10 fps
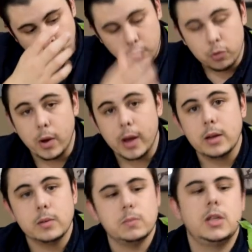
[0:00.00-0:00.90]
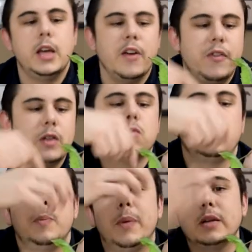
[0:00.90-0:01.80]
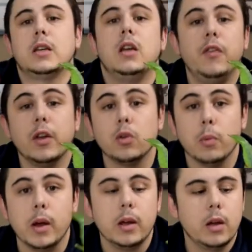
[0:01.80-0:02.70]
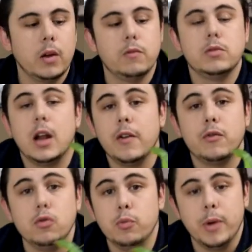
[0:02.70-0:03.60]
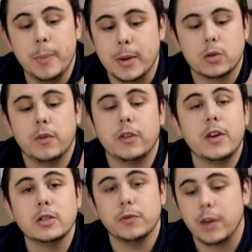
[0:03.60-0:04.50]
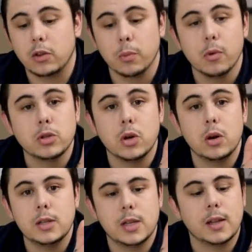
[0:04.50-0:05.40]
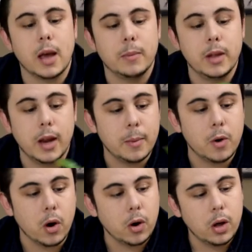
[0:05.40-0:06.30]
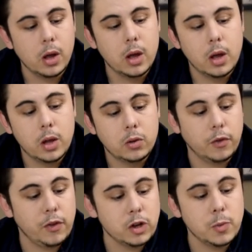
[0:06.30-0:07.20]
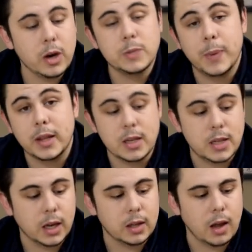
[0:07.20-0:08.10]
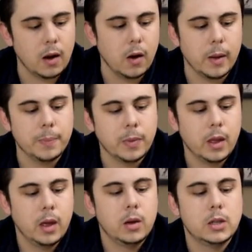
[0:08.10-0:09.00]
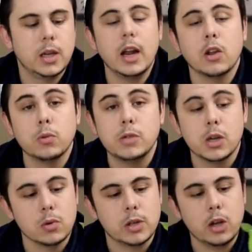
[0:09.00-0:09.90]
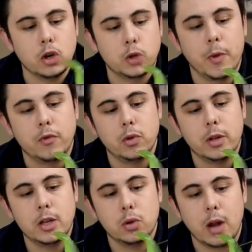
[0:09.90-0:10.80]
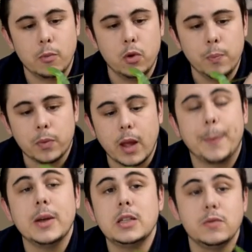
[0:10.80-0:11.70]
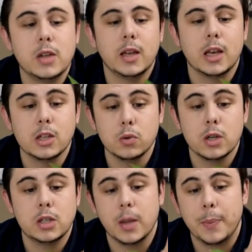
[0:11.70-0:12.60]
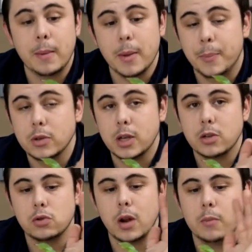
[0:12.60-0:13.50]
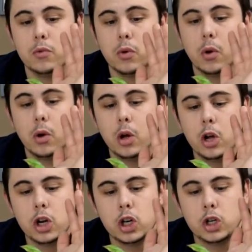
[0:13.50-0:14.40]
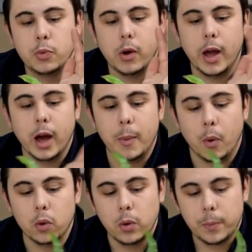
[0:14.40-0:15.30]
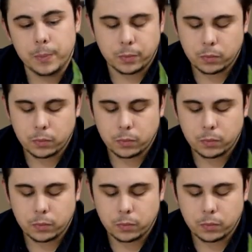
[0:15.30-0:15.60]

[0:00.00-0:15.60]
pour muer, s'il y a un phasme qui passe et qu'il fait tomber, vous allez vous louper parce que votre phasme va tomber au sol, c'est terminé les morts. Donc franchement, respectez ces critères-là. Hein. C'est quelques petits conseils que je peux vous donner sur la mue. Après, si vous avez des questions, n'hésitez pas à me les poser. Hein, sur la mue, euh, je pourrais y répondre.